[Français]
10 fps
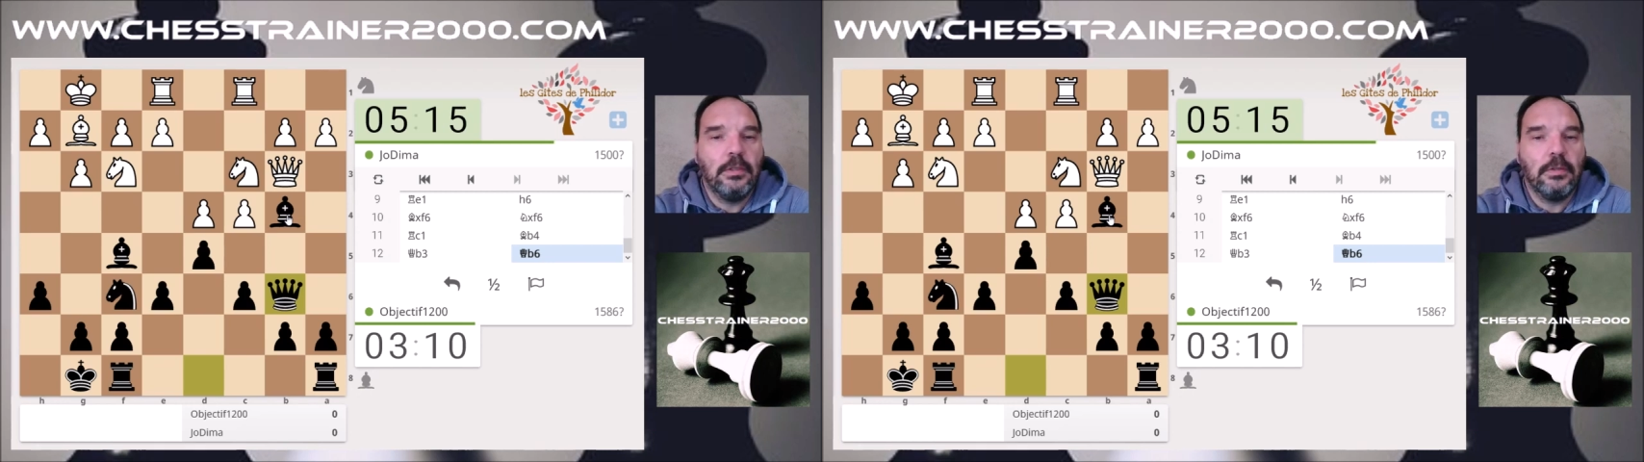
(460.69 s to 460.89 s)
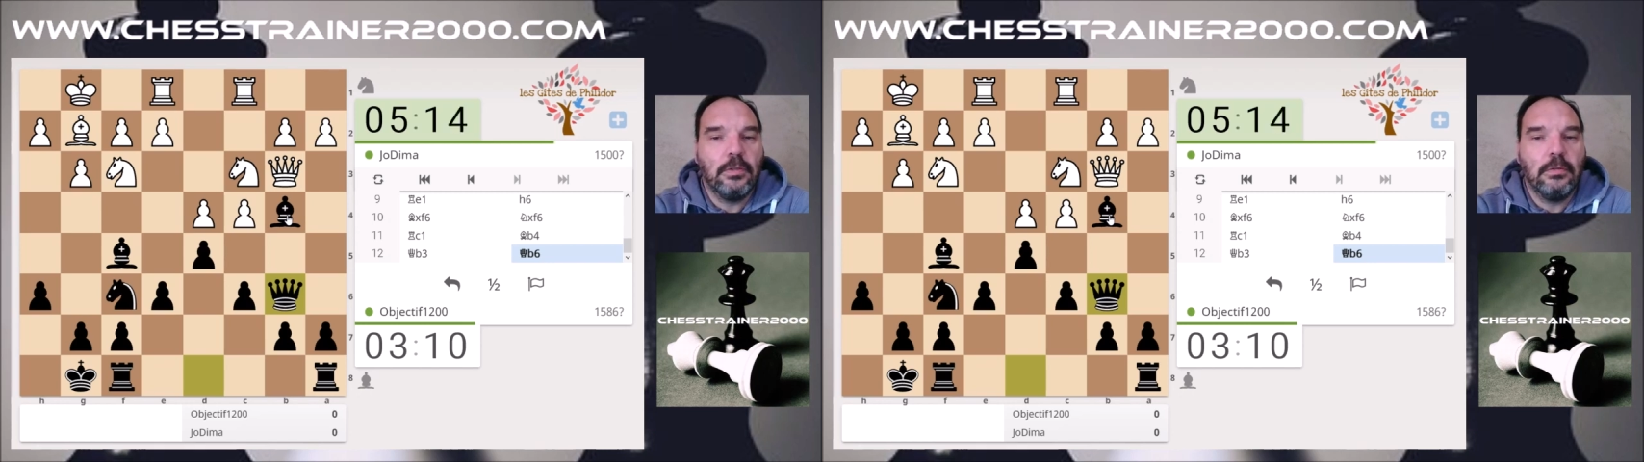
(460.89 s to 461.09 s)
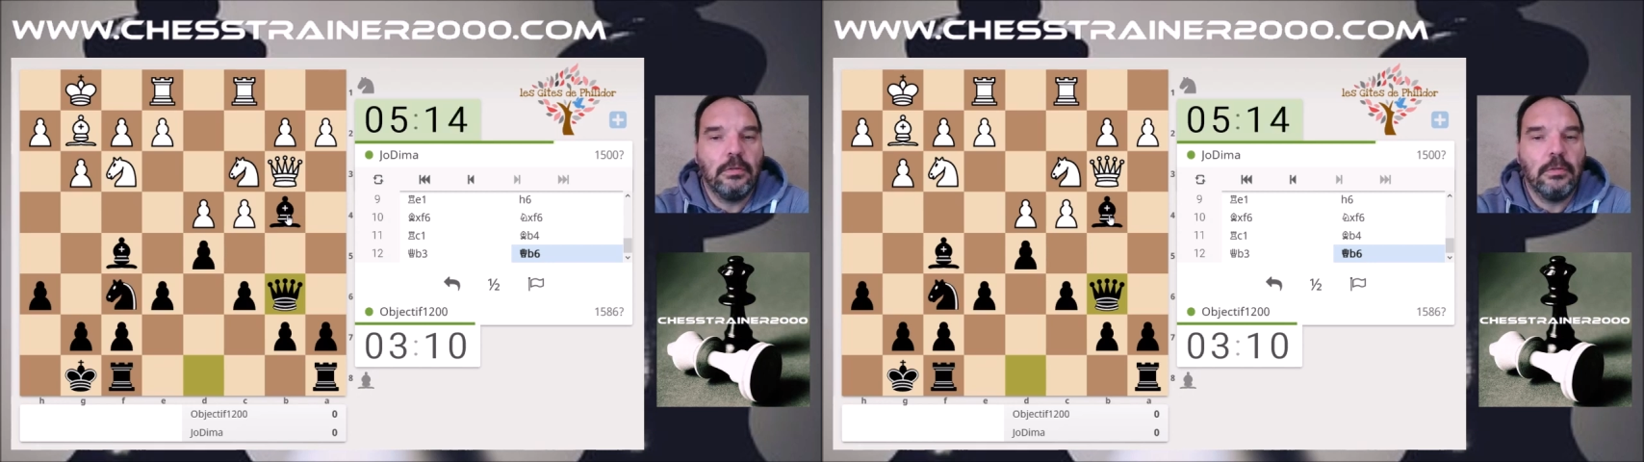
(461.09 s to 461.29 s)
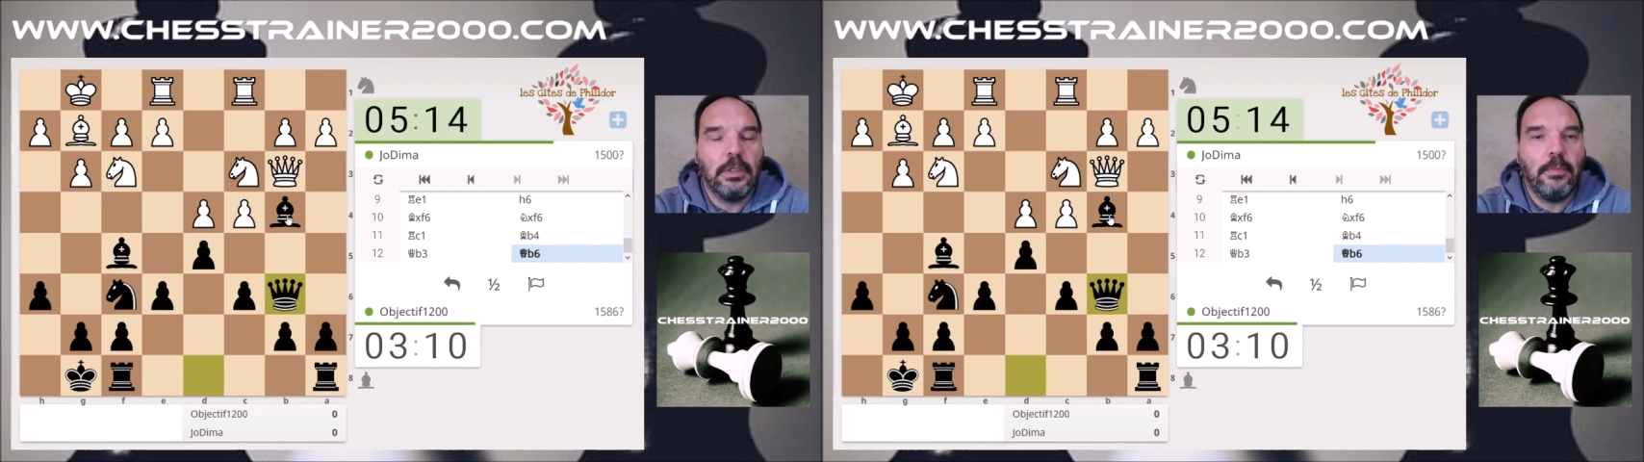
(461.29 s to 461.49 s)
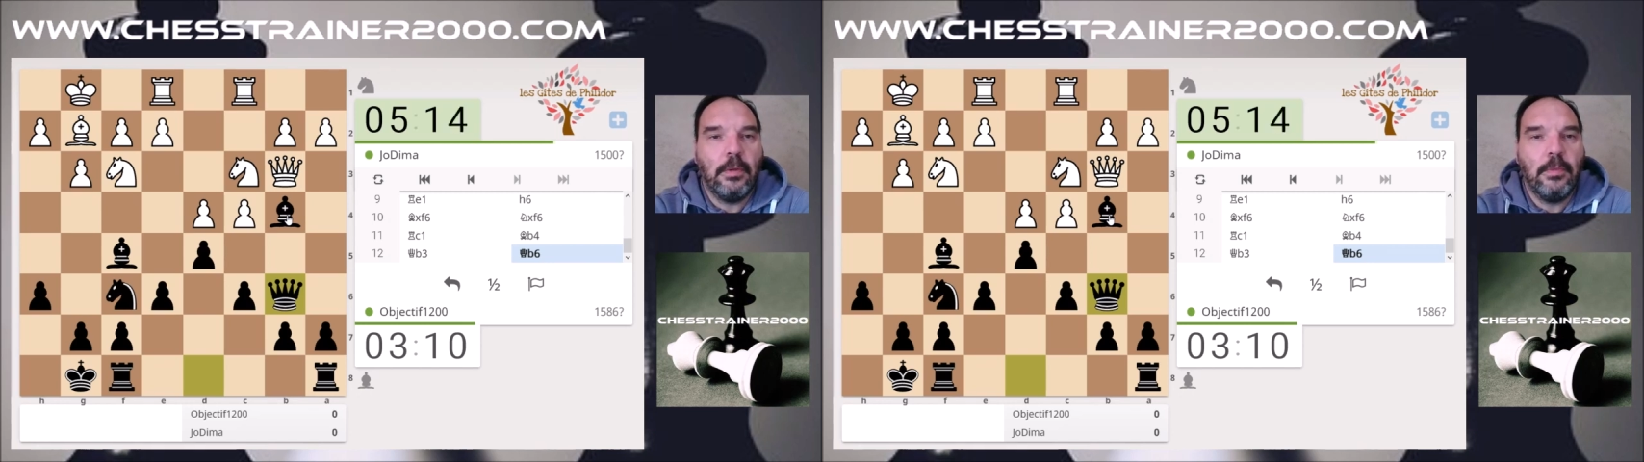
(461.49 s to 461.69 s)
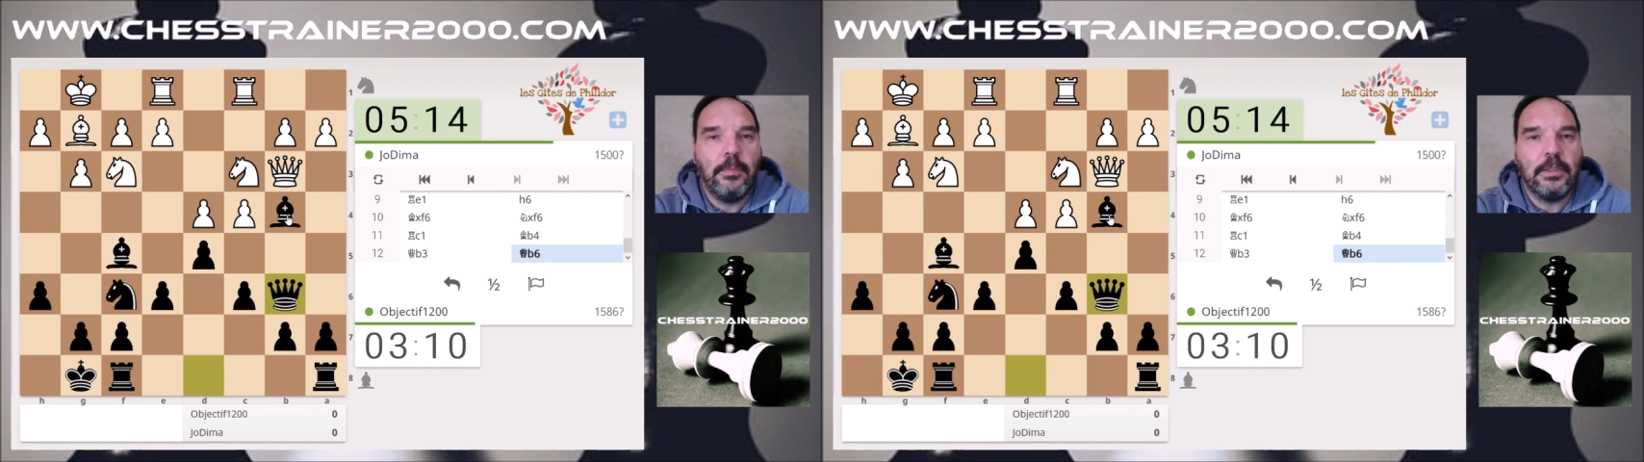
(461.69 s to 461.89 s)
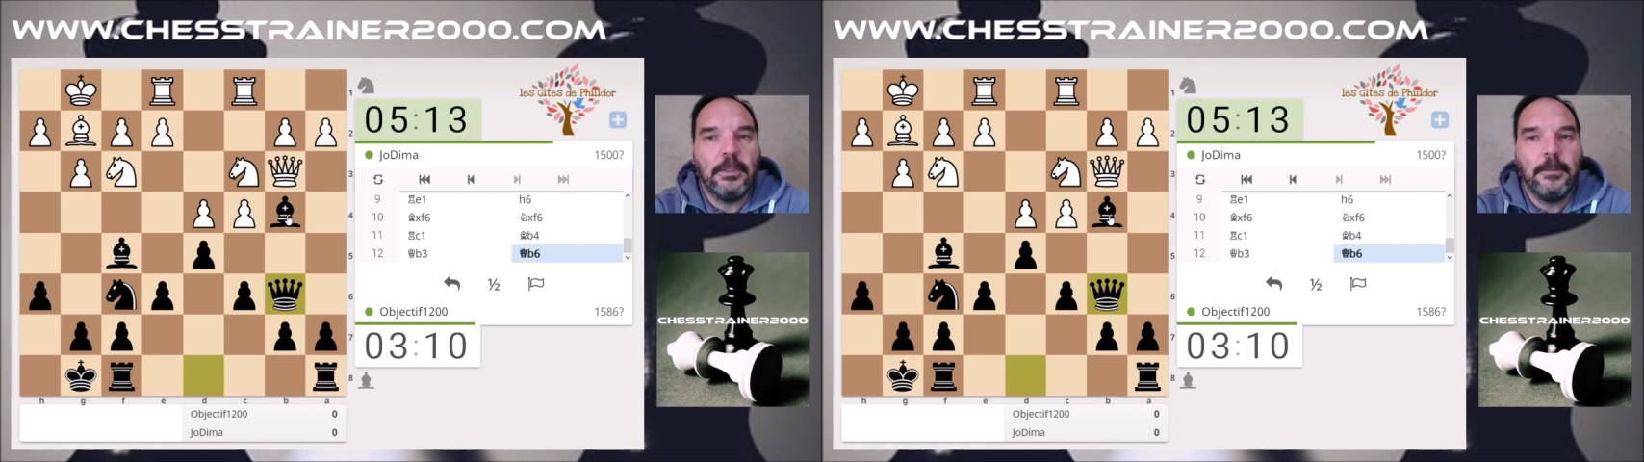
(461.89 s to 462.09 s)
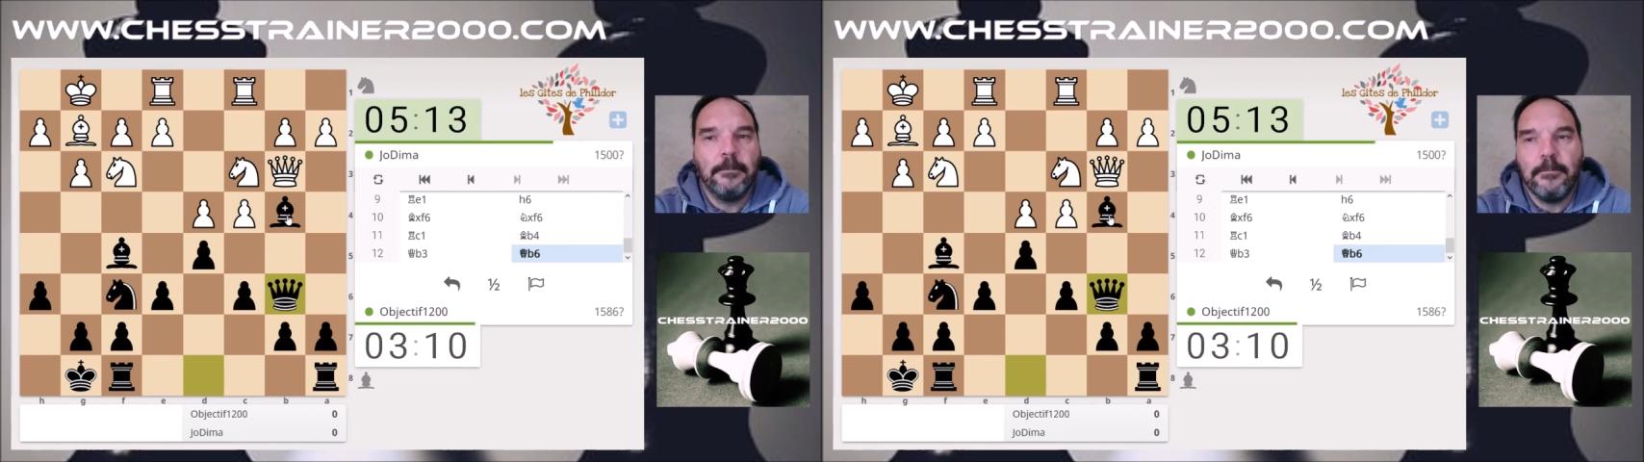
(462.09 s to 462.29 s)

Je, ne trie pas mes parties.